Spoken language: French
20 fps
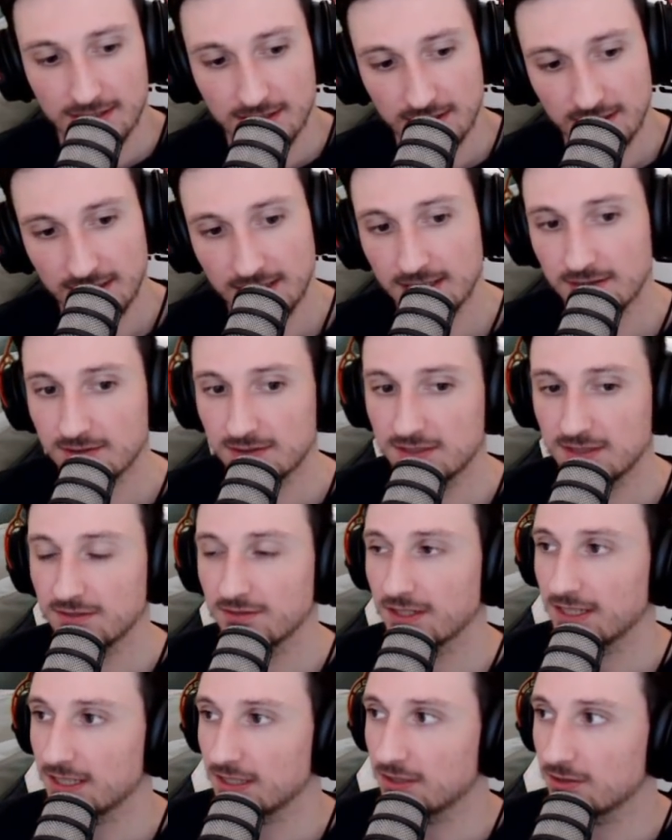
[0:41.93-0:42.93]
Et c'est
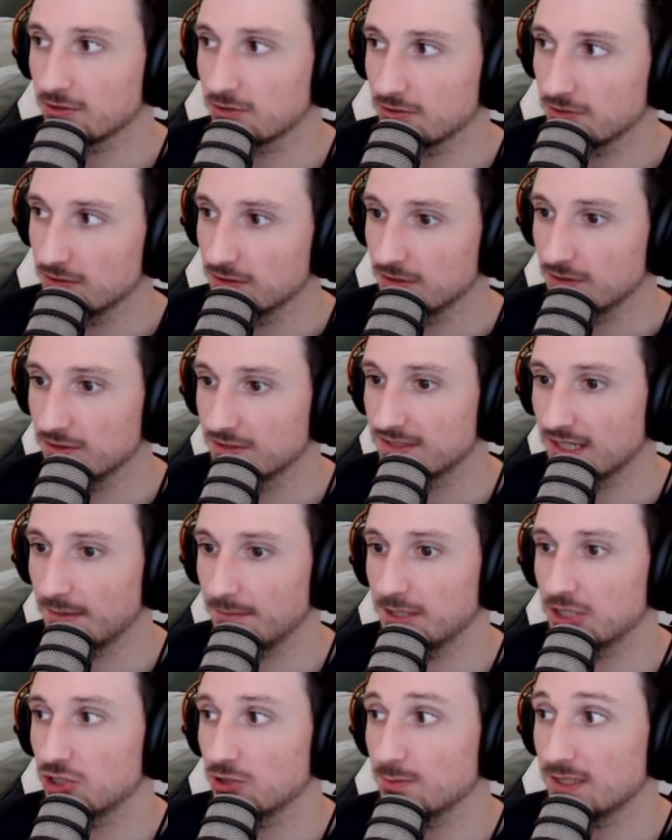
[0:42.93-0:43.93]
vrai que c'est un
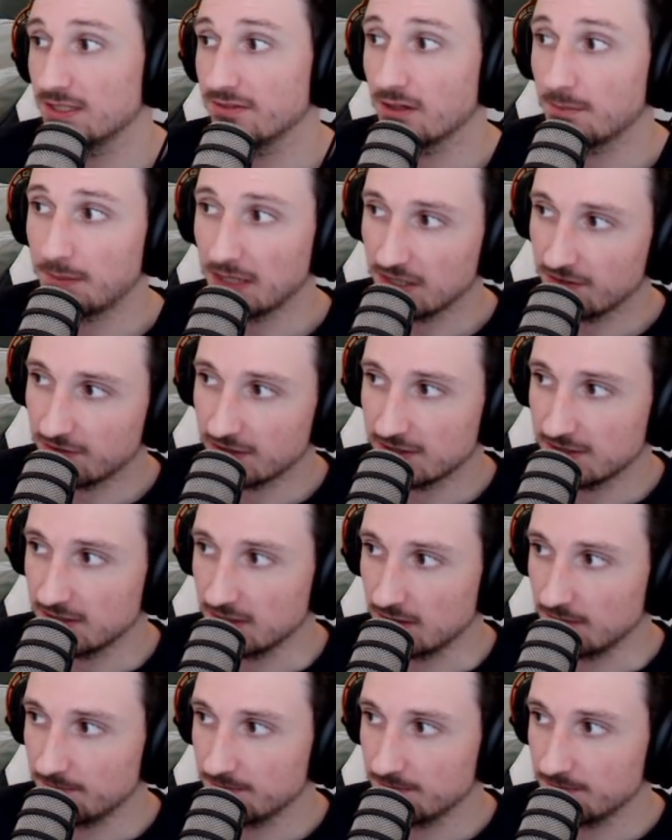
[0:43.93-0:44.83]
match-up qui va pas être facile.